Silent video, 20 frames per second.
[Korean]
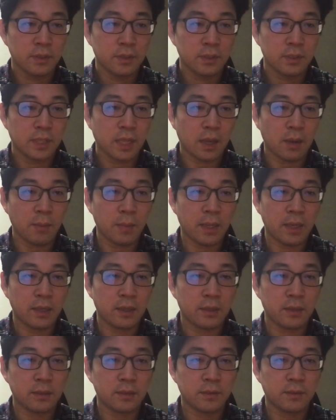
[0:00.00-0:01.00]
그
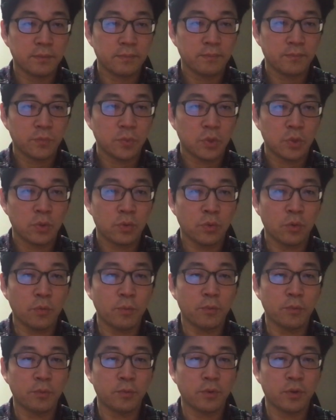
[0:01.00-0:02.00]
다음에는 이
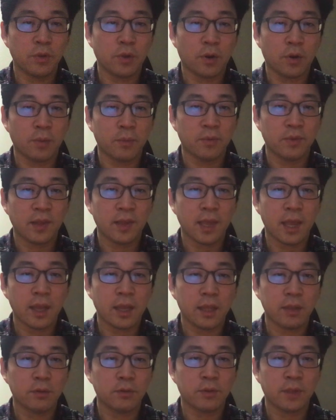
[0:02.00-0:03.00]
부분은 여러분
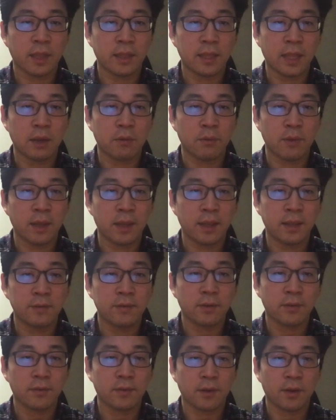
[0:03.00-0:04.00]
생략해도 된다고
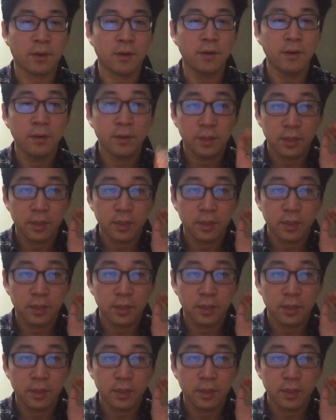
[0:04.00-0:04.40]
얘기했었어요.